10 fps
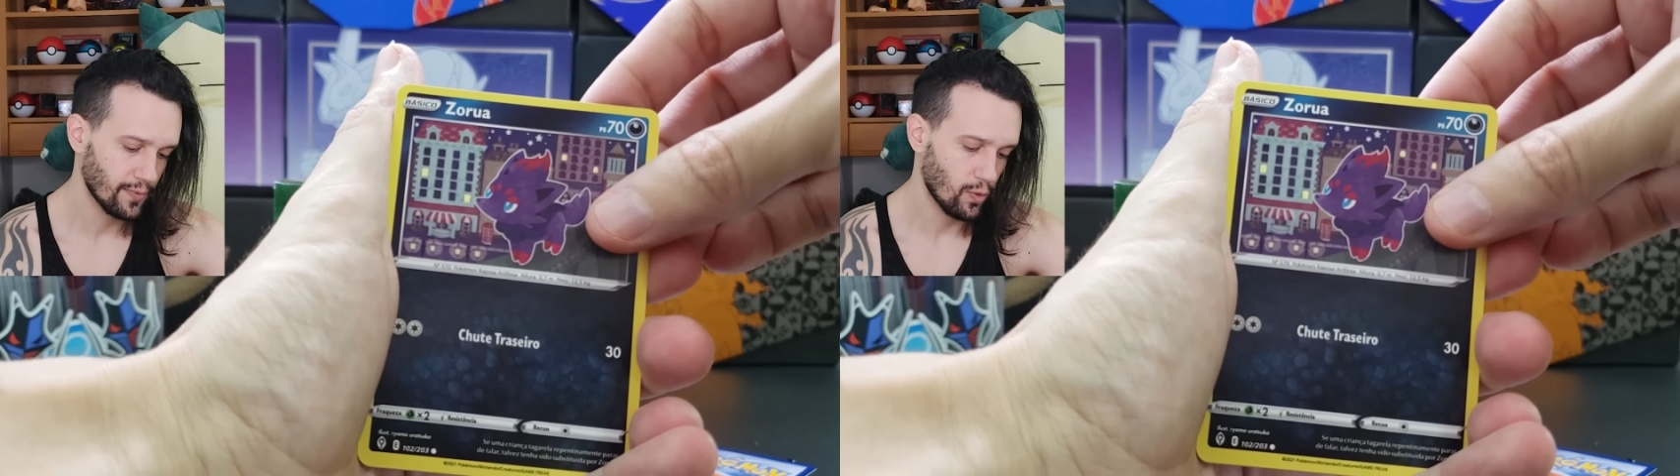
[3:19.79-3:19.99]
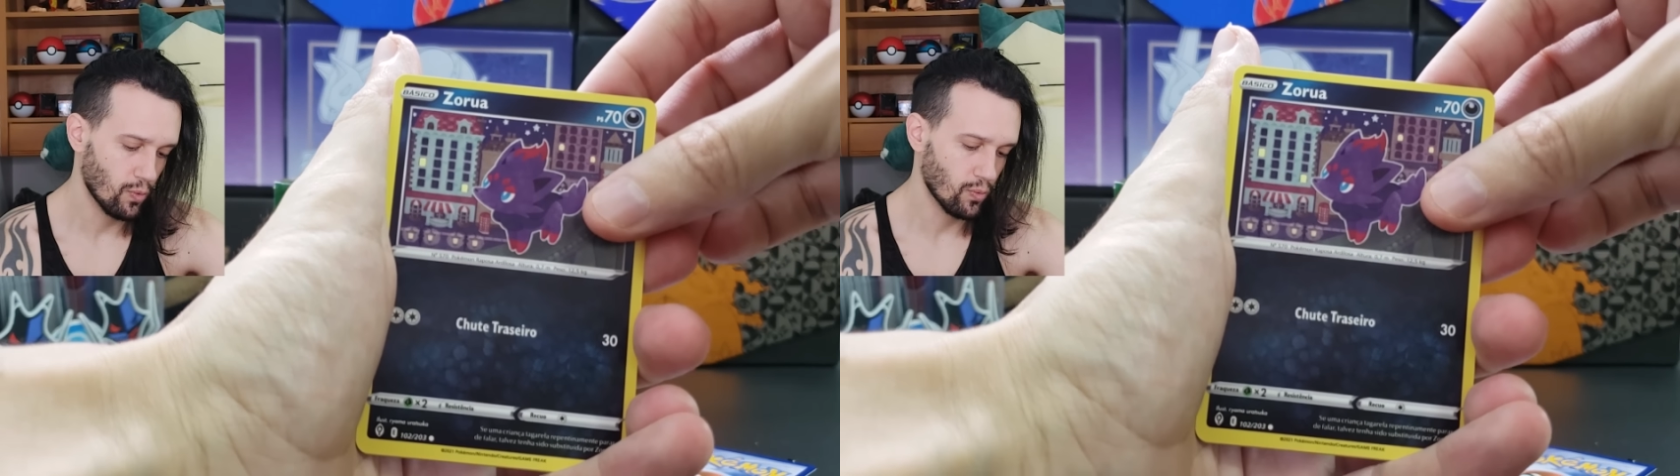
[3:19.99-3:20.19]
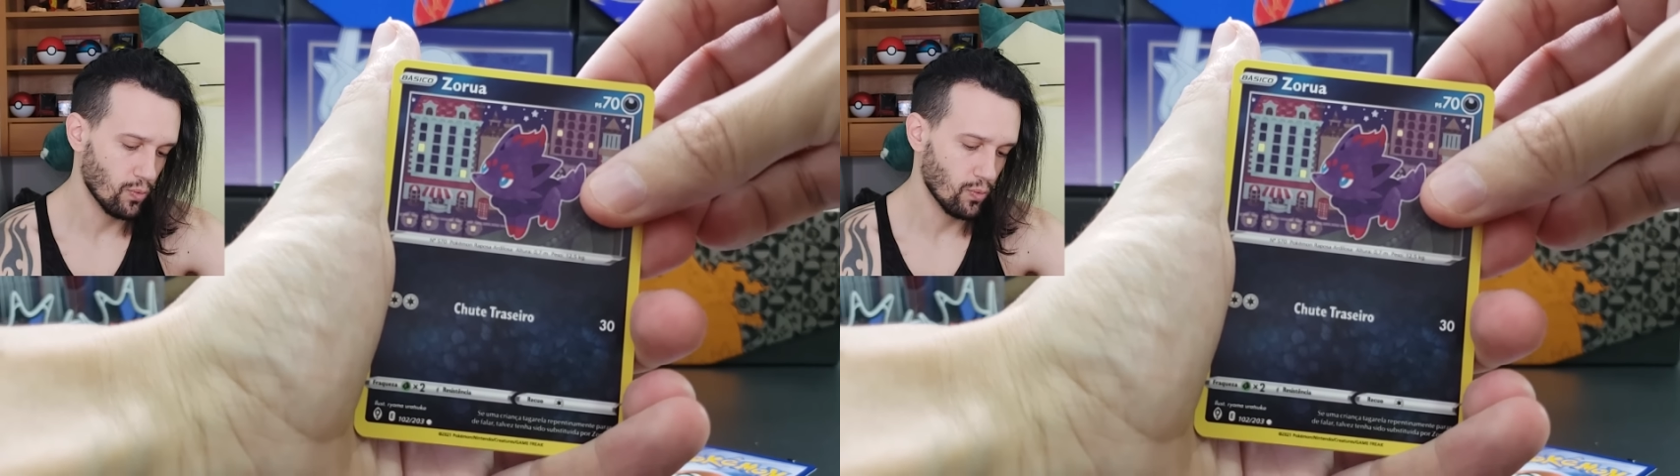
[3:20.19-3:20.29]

Com,